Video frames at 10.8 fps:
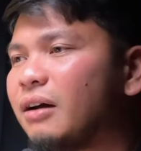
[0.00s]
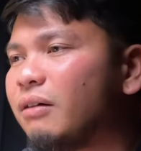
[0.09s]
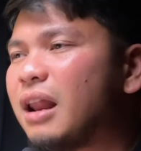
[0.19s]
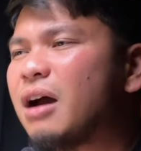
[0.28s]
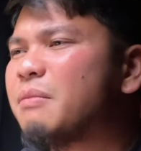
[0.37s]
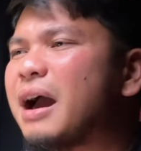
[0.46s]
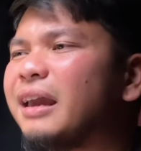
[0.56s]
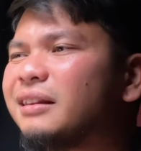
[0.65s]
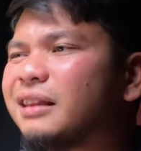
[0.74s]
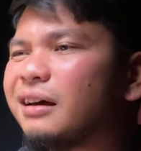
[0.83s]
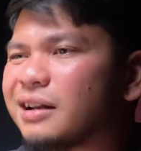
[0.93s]
wala akong
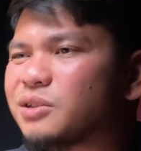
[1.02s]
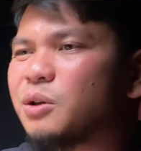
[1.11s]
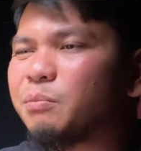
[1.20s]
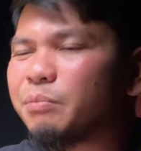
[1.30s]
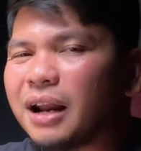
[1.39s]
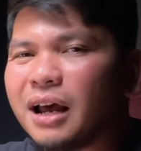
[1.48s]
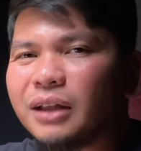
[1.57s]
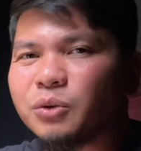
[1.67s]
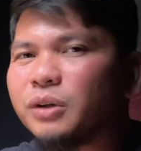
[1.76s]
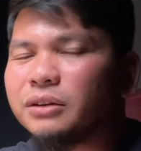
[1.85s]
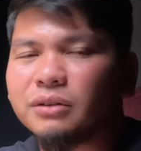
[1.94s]
makitang rason para
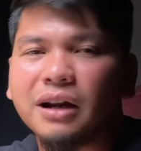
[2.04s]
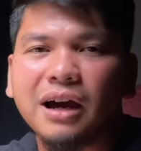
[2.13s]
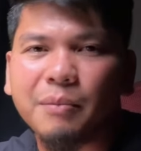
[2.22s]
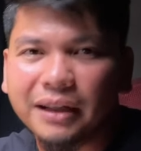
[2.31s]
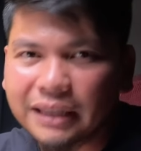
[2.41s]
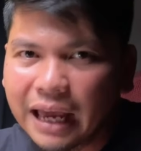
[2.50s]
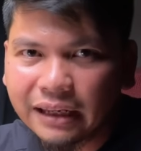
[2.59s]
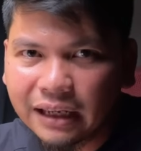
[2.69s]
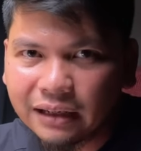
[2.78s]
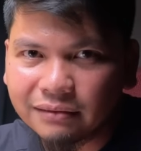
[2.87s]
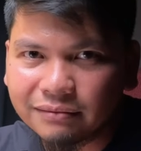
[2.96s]
hatulan to ng
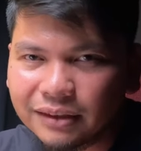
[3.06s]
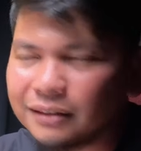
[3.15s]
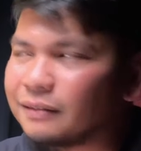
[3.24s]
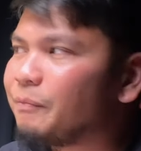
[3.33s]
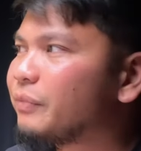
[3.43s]
kamatayan. No?